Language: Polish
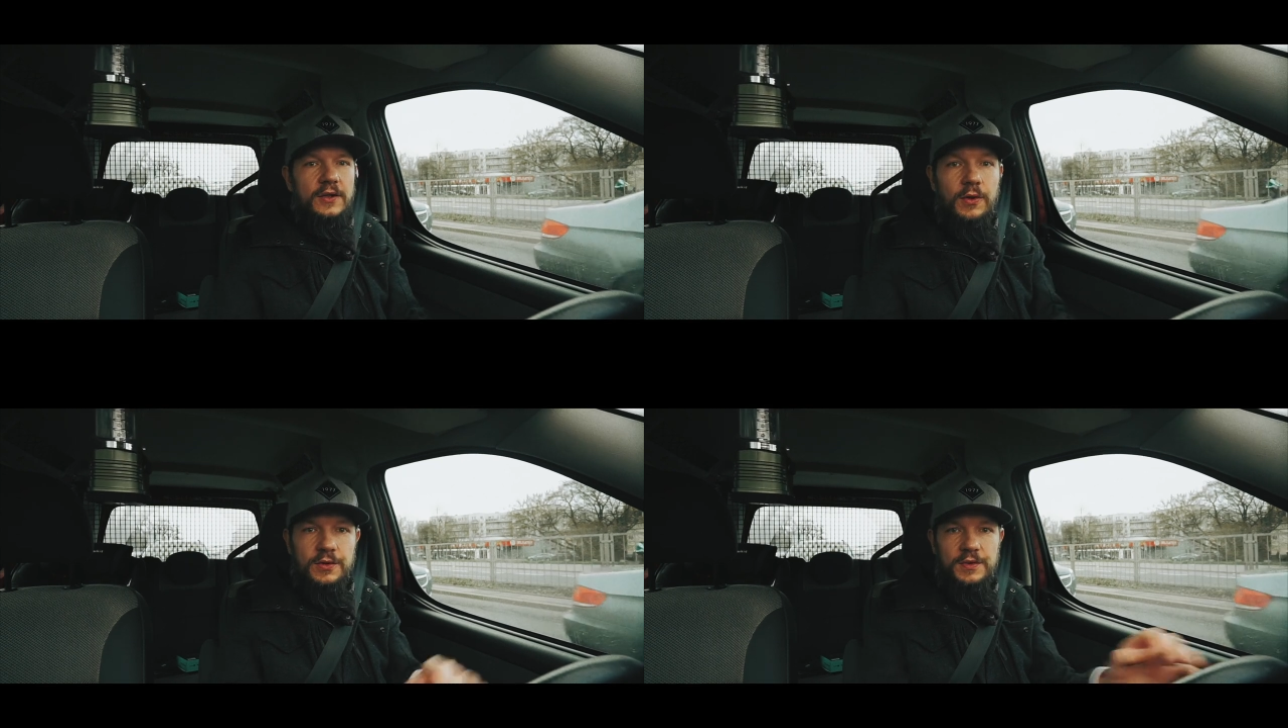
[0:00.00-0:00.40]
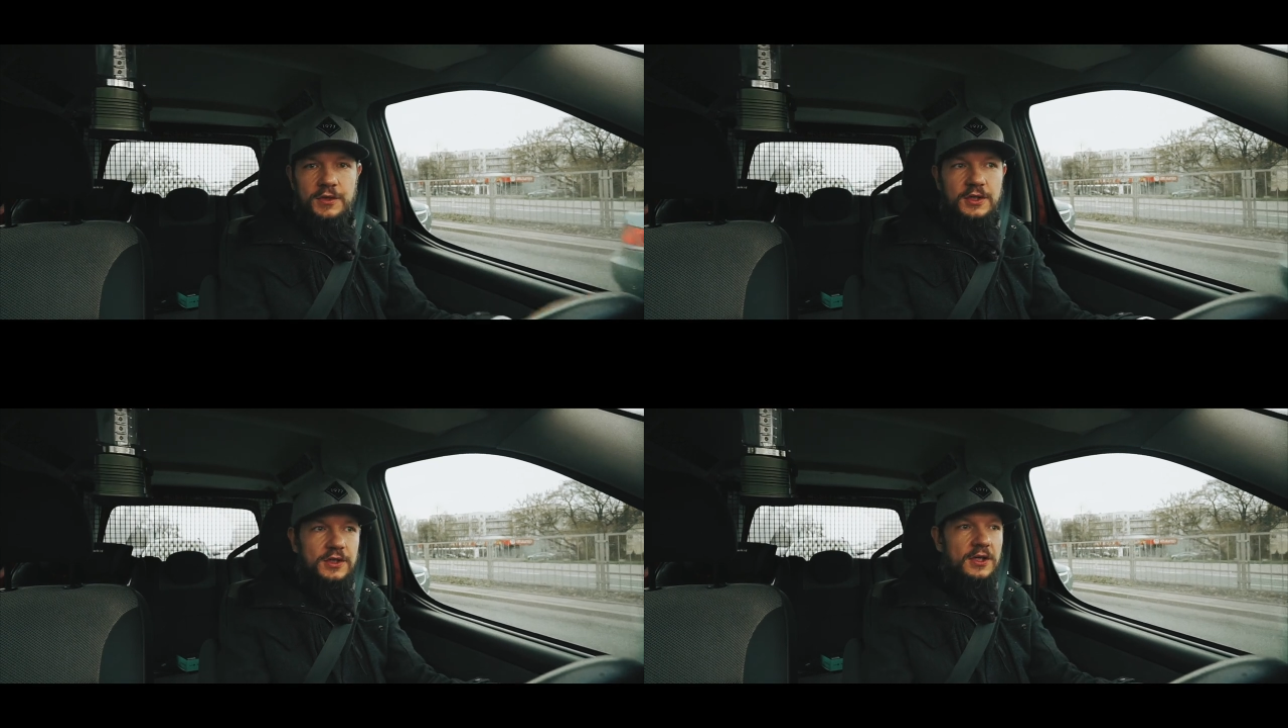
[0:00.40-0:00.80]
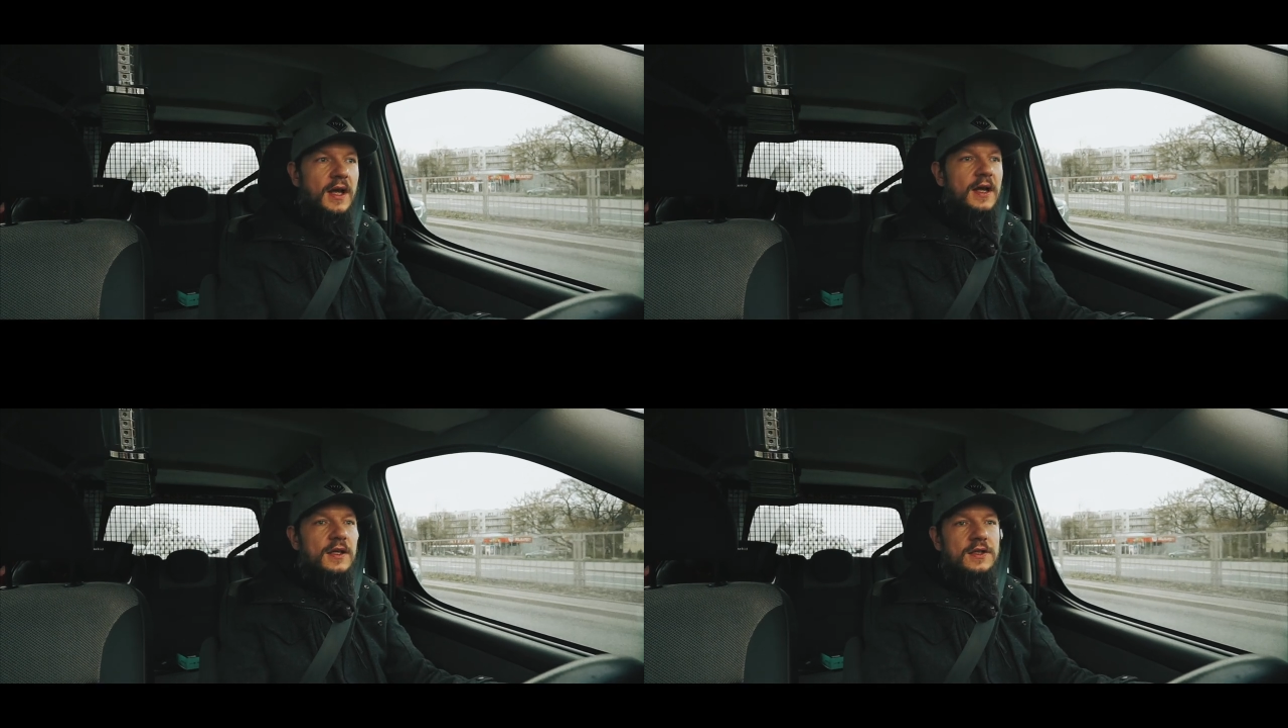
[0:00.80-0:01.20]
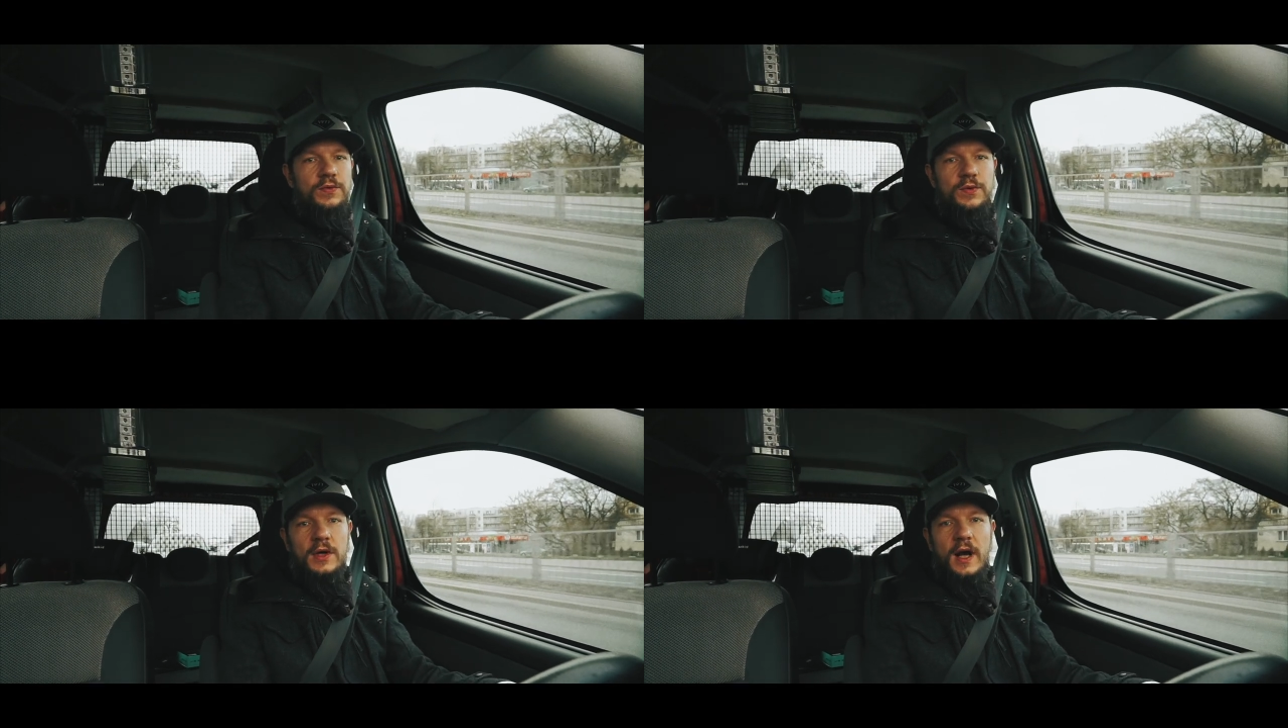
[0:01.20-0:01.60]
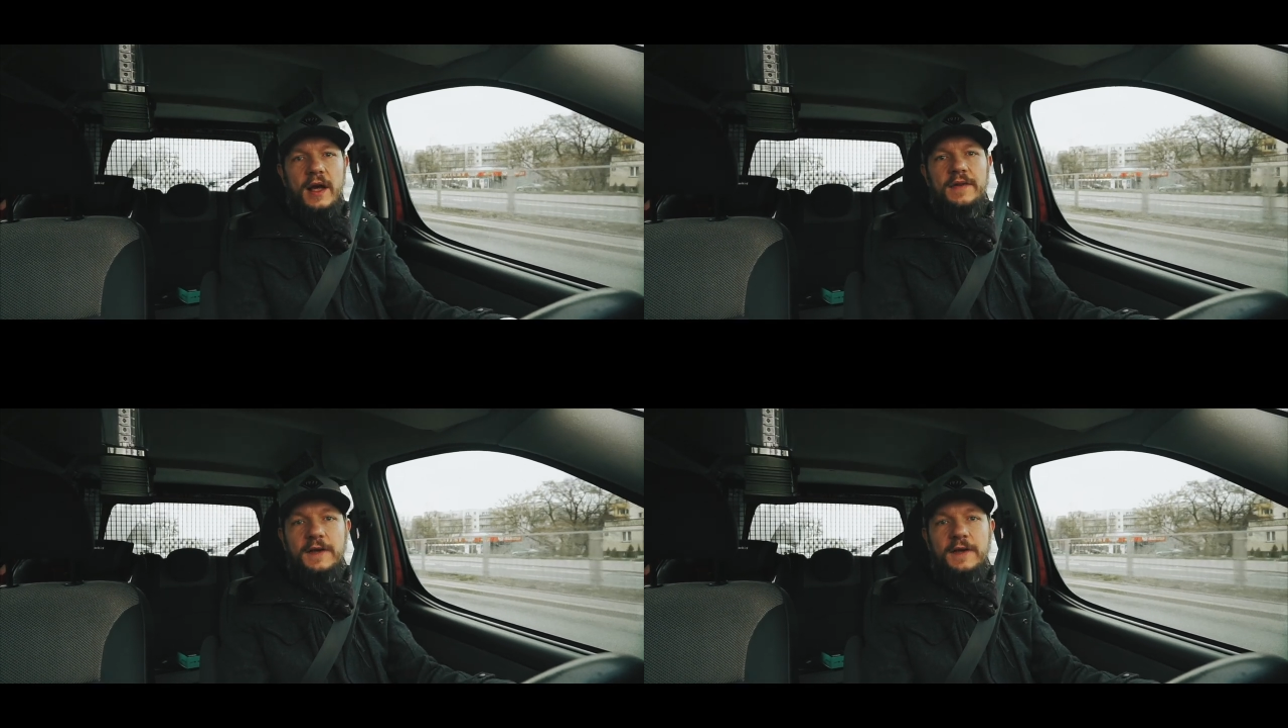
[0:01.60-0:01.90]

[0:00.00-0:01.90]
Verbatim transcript: No usłyszysz, słuchaj,